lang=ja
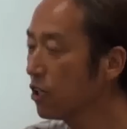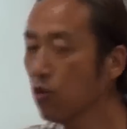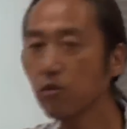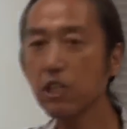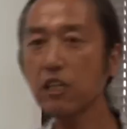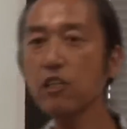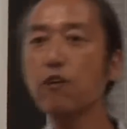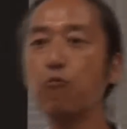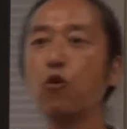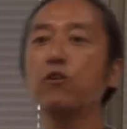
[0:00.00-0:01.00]
基本的に
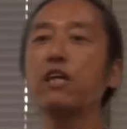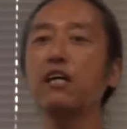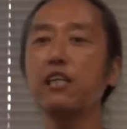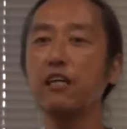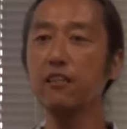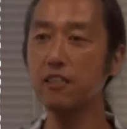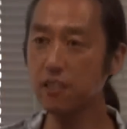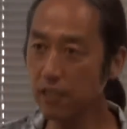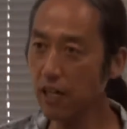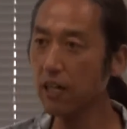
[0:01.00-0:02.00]
は問題ないんで
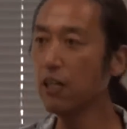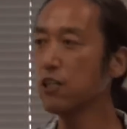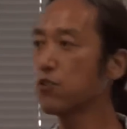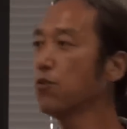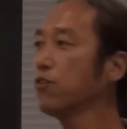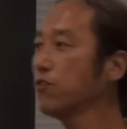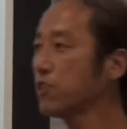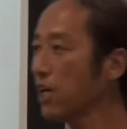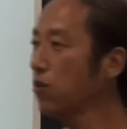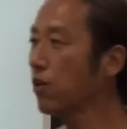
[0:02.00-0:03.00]
すがそういう
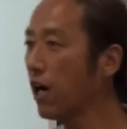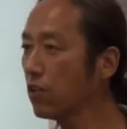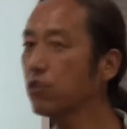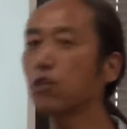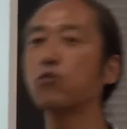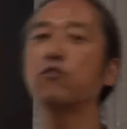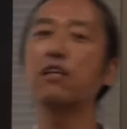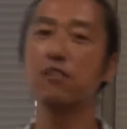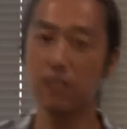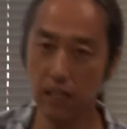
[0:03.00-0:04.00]
作用があるってこと
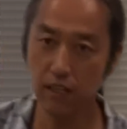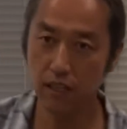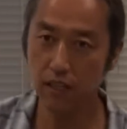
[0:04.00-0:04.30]
なんですね。